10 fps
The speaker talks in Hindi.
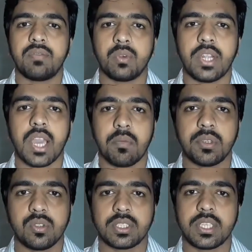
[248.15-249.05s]
फ़ोन
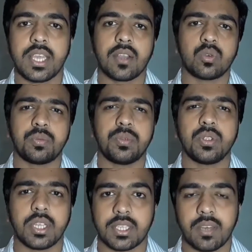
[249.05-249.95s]
डैमेज हो जाता है या कुछ भी हो
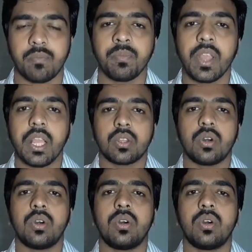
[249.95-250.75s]
जाता है तो